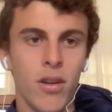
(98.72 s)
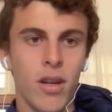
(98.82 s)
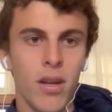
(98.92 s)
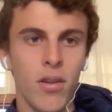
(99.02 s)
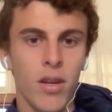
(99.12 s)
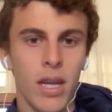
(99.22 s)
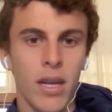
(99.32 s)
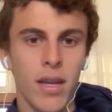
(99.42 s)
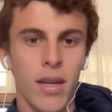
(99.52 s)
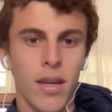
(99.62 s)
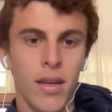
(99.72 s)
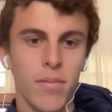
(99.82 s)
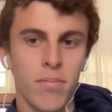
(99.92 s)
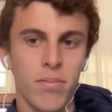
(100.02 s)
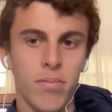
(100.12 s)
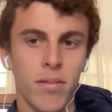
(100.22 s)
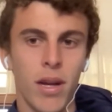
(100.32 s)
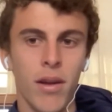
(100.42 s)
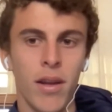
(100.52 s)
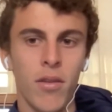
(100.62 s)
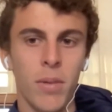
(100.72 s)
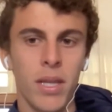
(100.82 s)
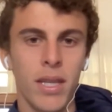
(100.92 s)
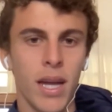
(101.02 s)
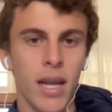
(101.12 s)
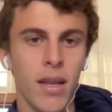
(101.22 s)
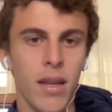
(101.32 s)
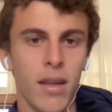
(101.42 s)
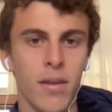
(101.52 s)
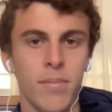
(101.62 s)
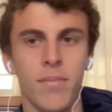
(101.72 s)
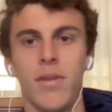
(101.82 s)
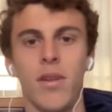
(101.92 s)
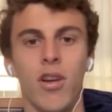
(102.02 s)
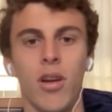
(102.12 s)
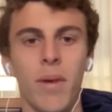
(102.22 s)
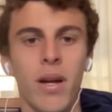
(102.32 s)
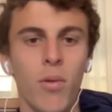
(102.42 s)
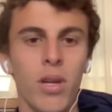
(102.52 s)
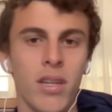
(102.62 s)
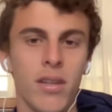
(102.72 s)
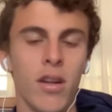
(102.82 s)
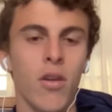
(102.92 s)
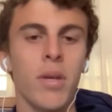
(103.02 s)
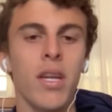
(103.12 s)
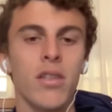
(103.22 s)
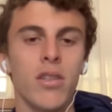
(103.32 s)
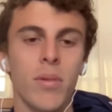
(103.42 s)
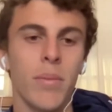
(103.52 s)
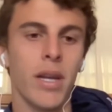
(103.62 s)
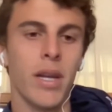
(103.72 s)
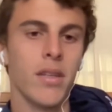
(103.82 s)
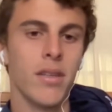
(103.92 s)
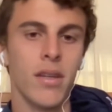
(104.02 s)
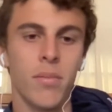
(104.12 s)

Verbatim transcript: creo que, a ver, lo mental, lo que más cuesta es el comienzo, me parece,